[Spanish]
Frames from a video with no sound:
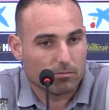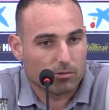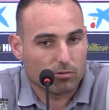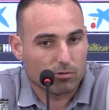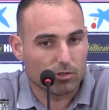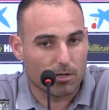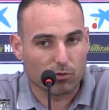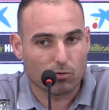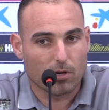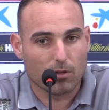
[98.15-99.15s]
Nosotros ya
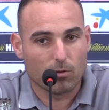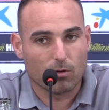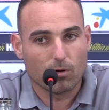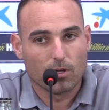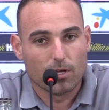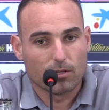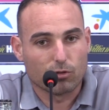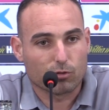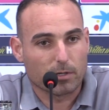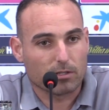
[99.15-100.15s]
hemos jugado
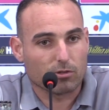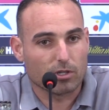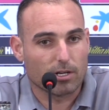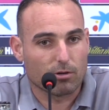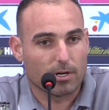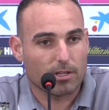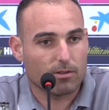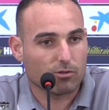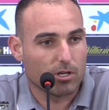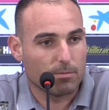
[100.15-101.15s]
dos partidos en la Romareda,
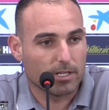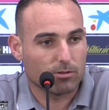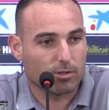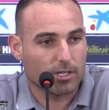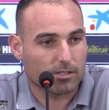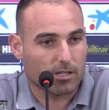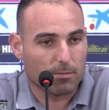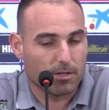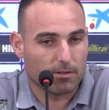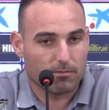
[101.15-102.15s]
dos eliminatorias
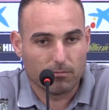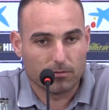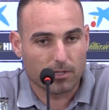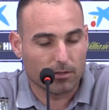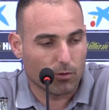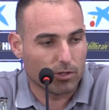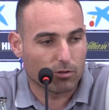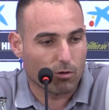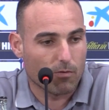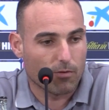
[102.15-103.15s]
también, tanto
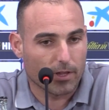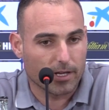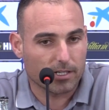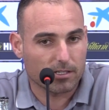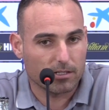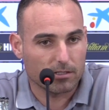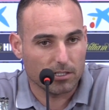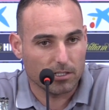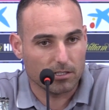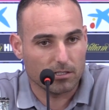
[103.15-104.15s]
dentro como fuera de casa,
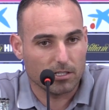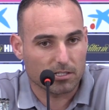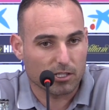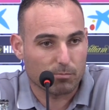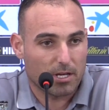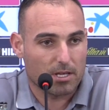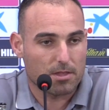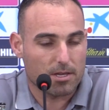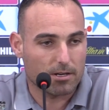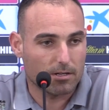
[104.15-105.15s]
y esta
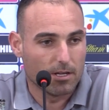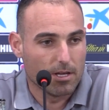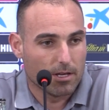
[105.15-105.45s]
experiencia